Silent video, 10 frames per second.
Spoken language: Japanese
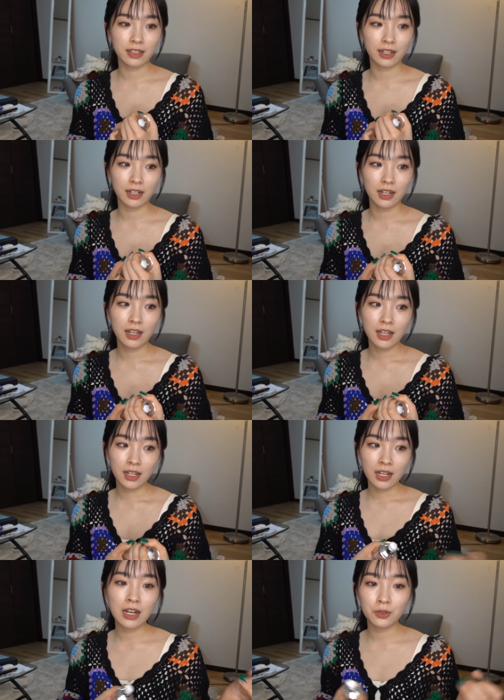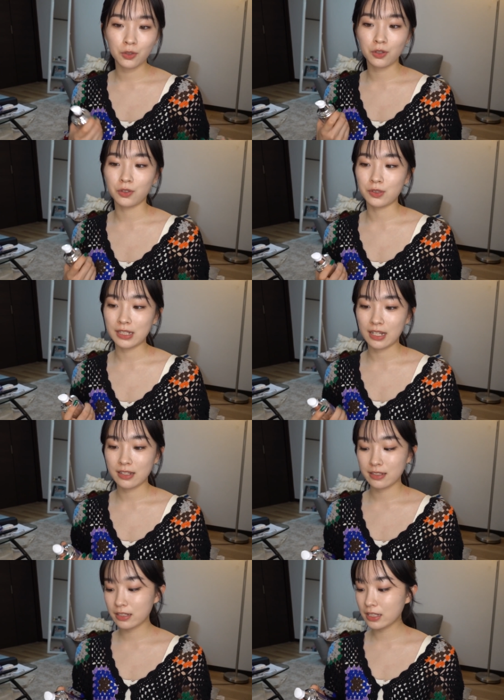なんか、韓国のさ、
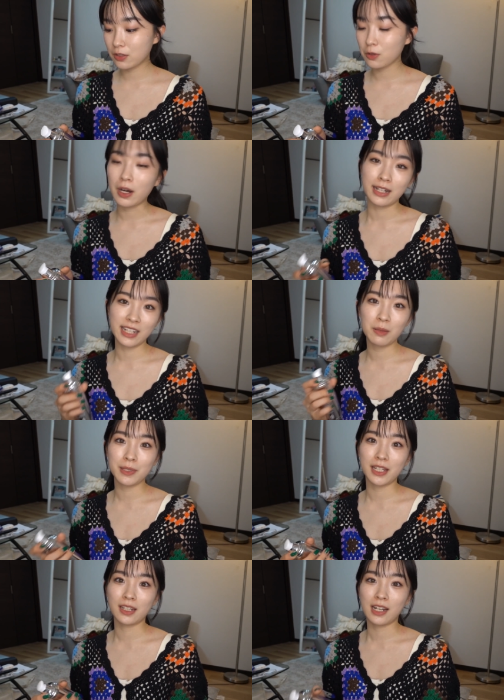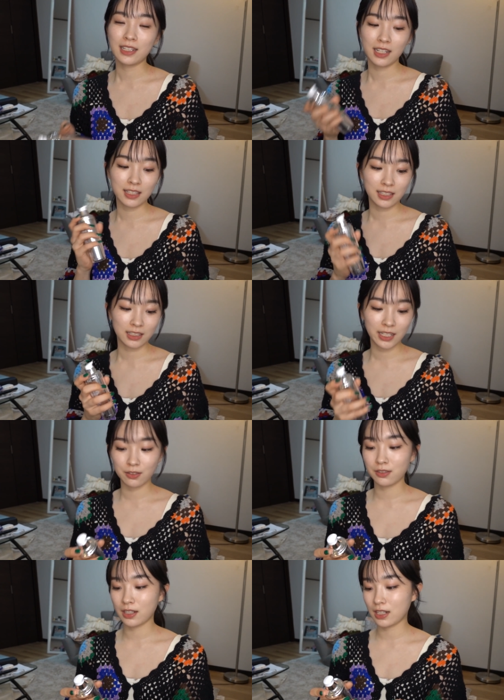水光肌みたいな肌になれ
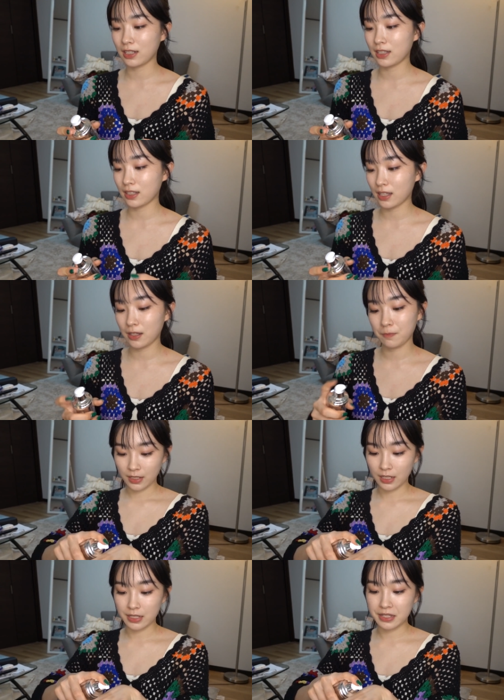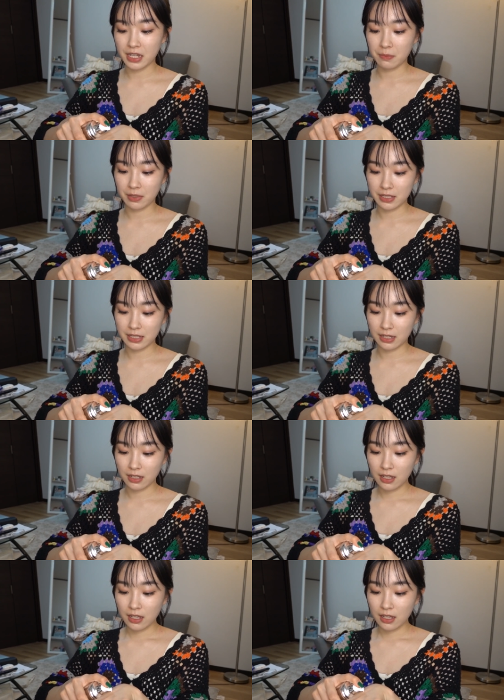るって書いてて、買っちゃいました。